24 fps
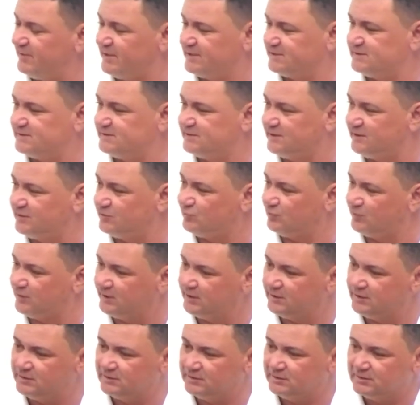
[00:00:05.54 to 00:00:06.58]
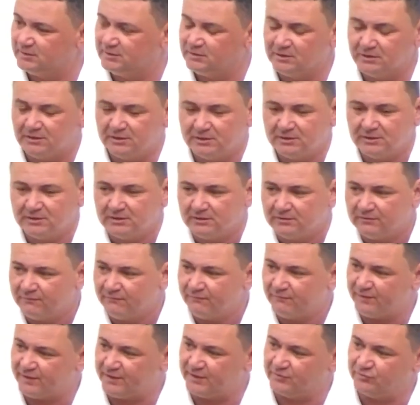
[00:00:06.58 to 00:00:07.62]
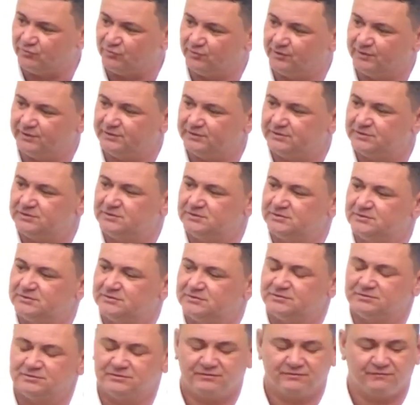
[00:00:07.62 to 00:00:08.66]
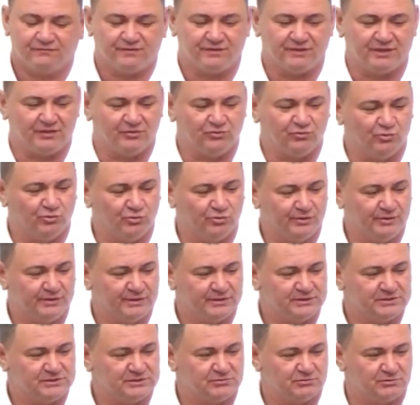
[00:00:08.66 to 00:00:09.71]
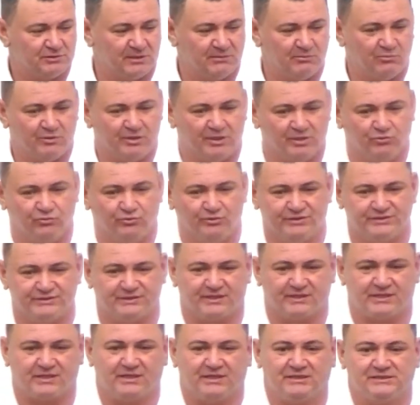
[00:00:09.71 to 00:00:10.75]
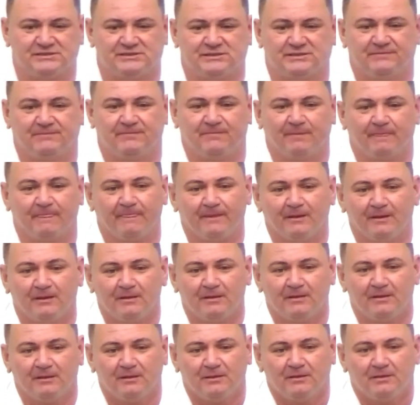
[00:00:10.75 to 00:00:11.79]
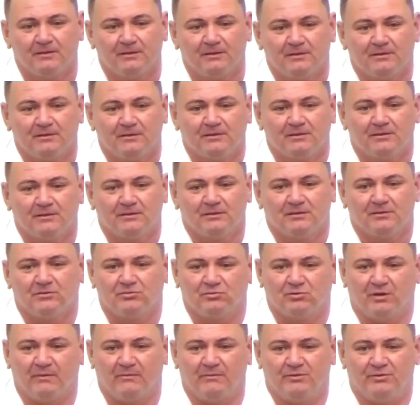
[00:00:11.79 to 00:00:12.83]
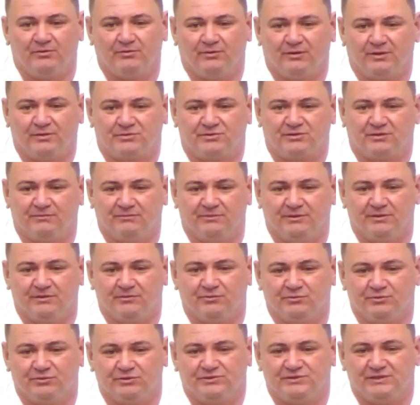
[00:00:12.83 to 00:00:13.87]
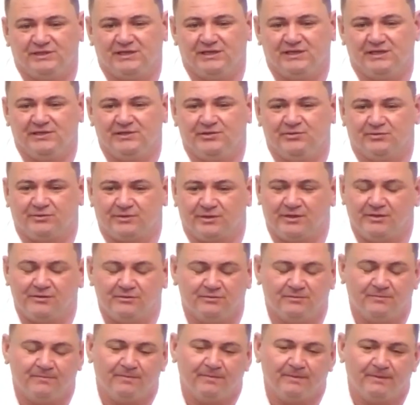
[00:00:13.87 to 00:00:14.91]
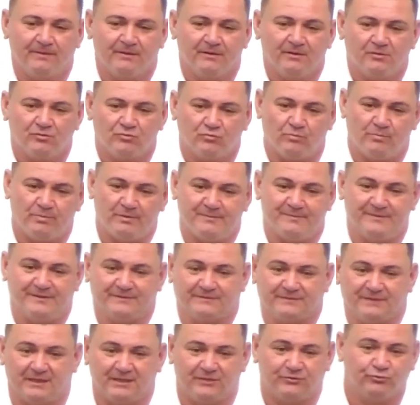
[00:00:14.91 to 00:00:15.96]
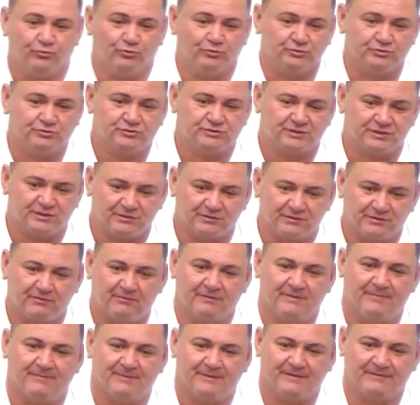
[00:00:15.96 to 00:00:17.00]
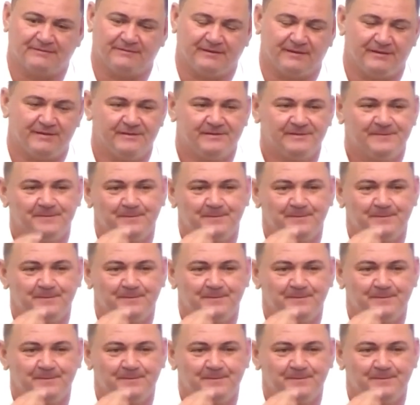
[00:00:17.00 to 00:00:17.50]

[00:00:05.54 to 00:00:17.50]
diretora, vereadores, vereadoras, colaboradores da casa. Em nome do nosso amigo Gelinho, quero cumprimentar a todos que estão na plateia.